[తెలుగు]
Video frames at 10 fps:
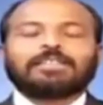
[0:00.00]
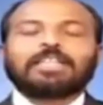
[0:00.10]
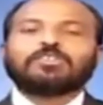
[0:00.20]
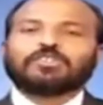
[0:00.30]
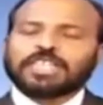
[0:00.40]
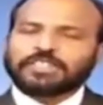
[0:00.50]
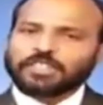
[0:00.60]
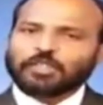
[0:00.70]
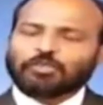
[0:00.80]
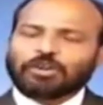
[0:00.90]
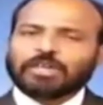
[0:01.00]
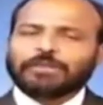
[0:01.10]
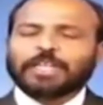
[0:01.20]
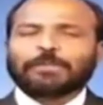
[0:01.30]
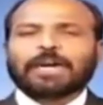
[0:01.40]
నేను చేసింది
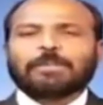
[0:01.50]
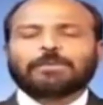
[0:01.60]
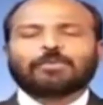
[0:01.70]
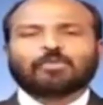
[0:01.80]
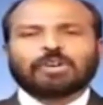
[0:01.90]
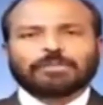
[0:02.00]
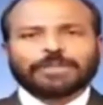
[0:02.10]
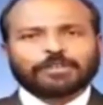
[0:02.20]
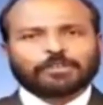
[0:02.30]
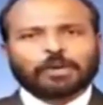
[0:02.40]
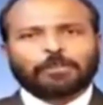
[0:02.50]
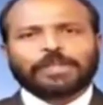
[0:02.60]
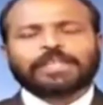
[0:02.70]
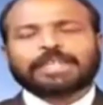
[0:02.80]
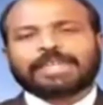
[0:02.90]
ఘోరమైన పాపం ఘోరమైన
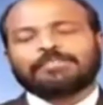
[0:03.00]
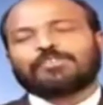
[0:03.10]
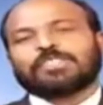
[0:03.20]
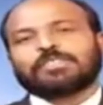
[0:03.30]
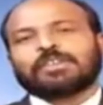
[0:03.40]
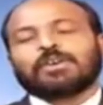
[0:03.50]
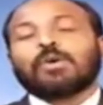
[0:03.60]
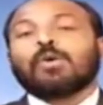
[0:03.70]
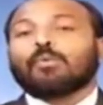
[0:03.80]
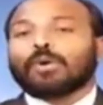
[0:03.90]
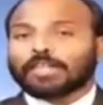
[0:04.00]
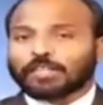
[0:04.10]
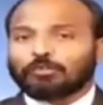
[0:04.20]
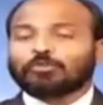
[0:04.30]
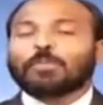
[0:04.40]
తప్పని గ్రహించి
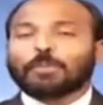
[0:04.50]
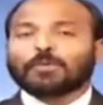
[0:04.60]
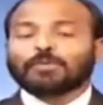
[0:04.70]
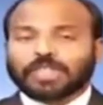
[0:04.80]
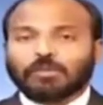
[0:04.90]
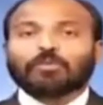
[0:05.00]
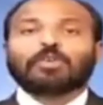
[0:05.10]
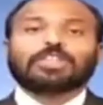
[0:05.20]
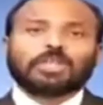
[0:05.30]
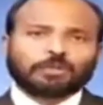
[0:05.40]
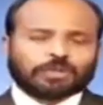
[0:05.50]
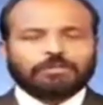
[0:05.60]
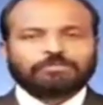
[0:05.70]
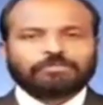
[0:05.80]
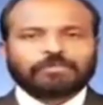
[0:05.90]
వాటిని ఒప్పుకుంటే వర్ధిల్లుతాం